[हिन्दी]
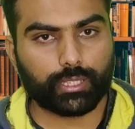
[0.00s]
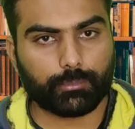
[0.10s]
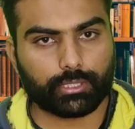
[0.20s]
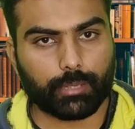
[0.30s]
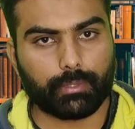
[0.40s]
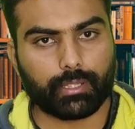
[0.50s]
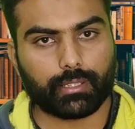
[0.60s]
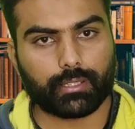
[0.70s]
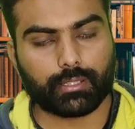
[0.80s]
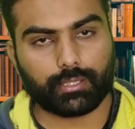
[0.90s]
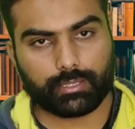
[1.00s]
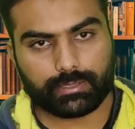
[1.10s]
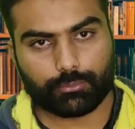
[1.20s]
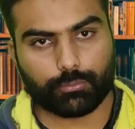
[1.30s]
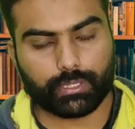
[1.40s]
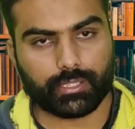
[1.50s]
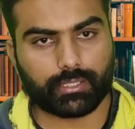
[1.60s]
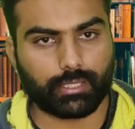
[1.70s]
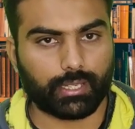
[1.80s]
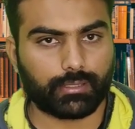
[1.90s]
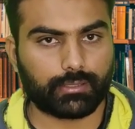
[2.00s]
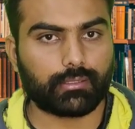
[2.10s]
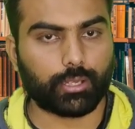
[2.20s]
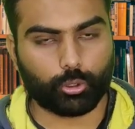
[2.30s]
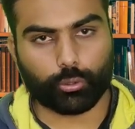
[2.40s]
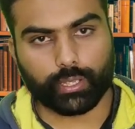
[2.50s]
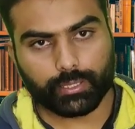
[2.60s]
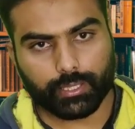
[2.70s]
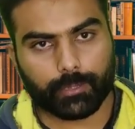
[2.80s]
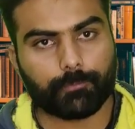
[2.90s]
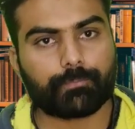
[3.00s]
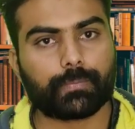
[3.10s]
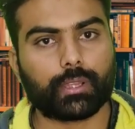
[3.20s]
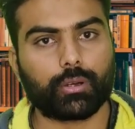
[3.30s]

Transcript: उनके मुताबिक इस मूवमेंट की तादाद लाखों के अंदर है